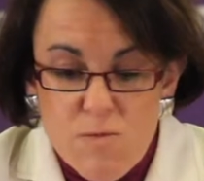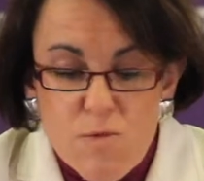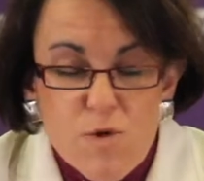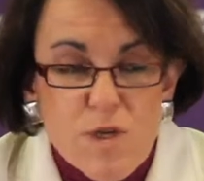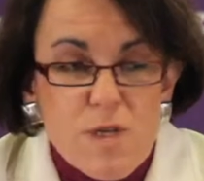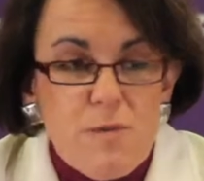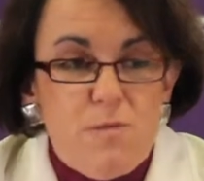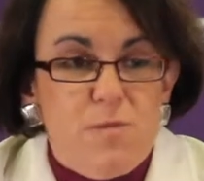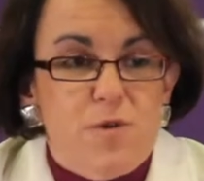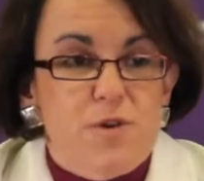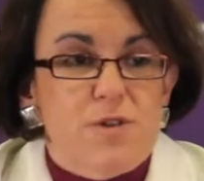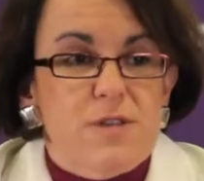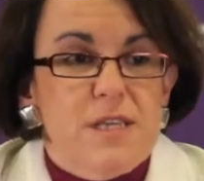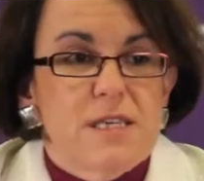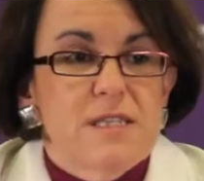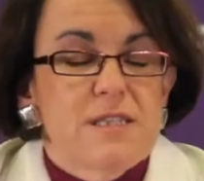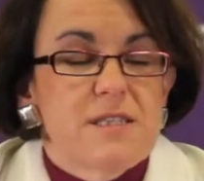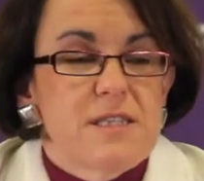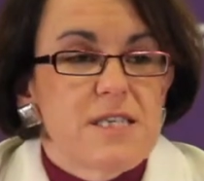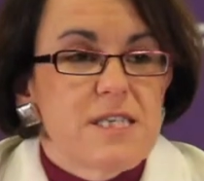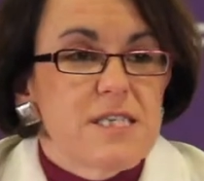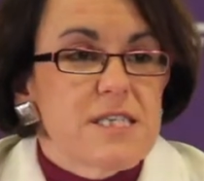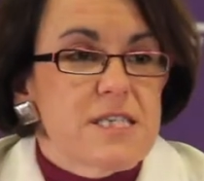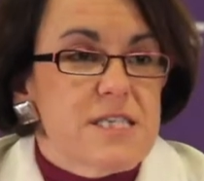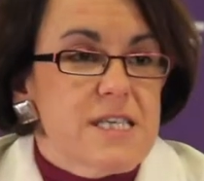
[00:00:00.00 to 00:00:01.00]
muy
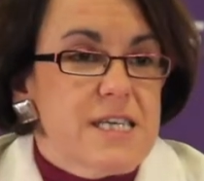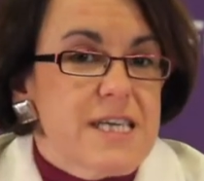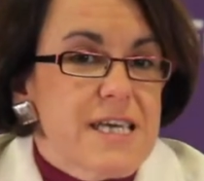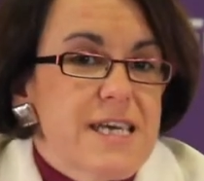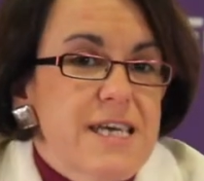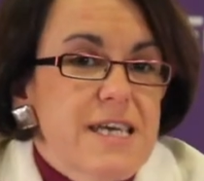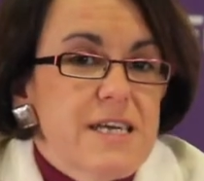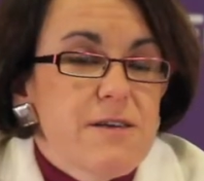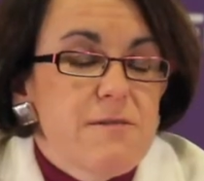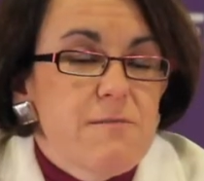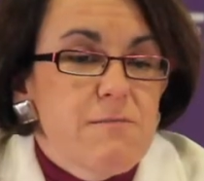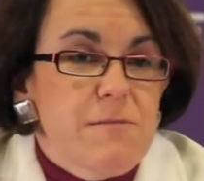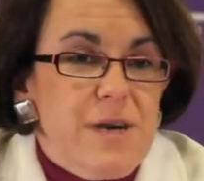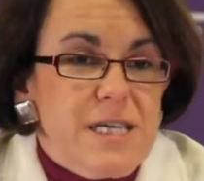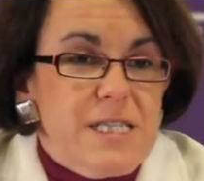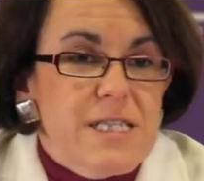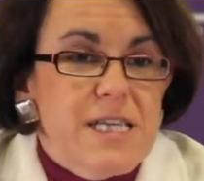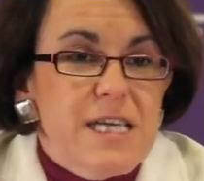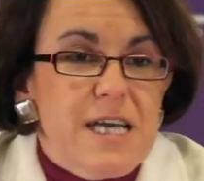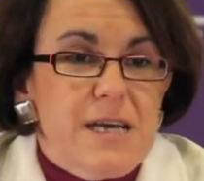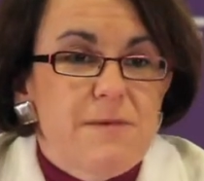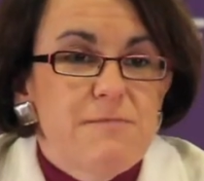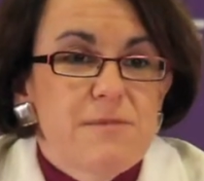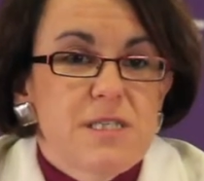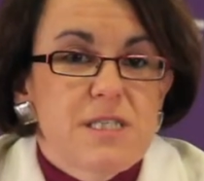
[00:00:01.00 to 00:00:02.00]
importantes que
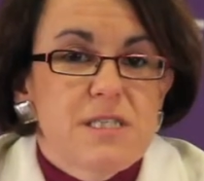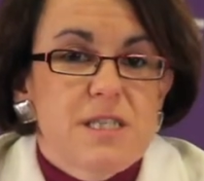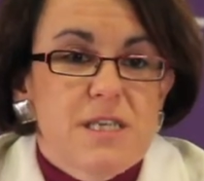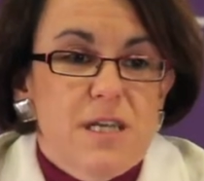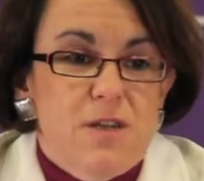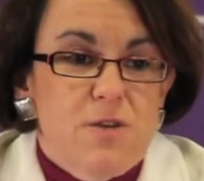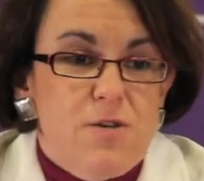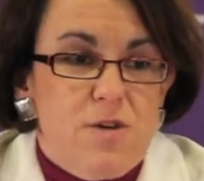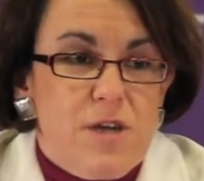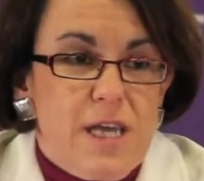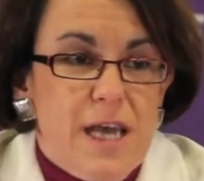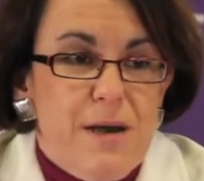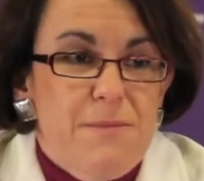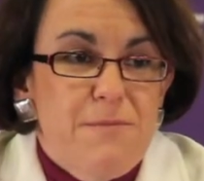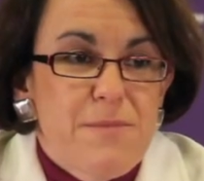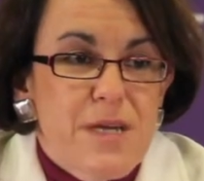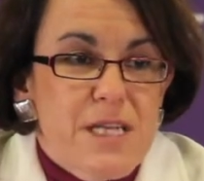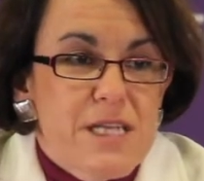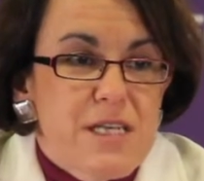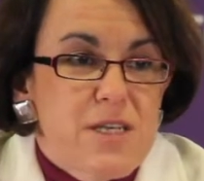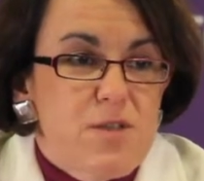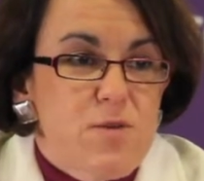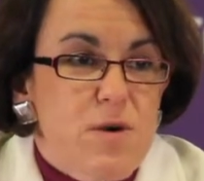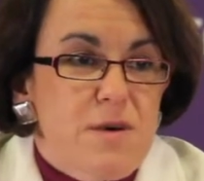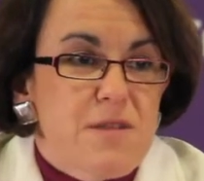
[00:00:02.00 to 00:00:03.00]
básicamente lo que han
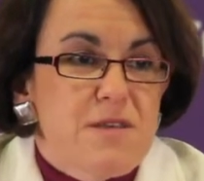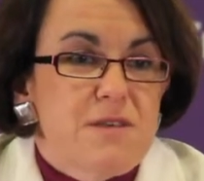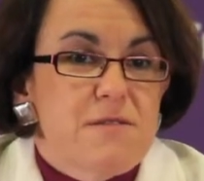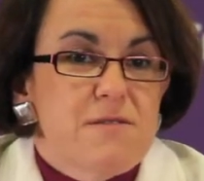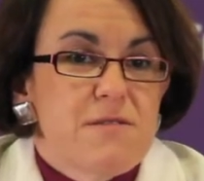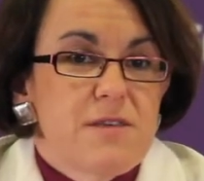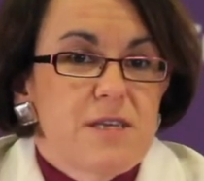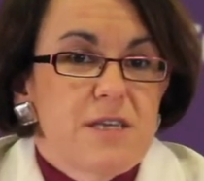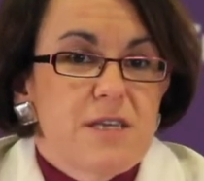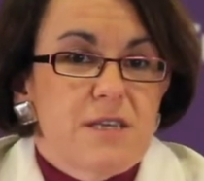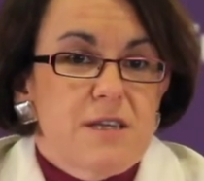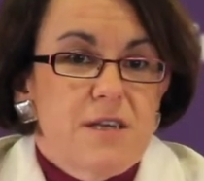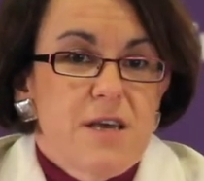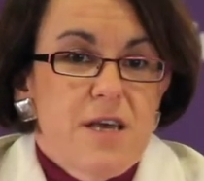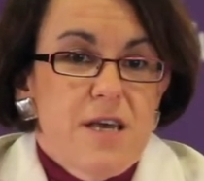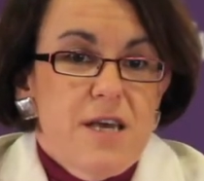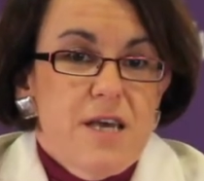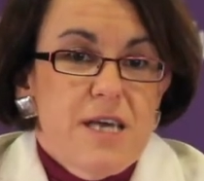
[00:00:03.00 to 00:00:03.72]
venido a decir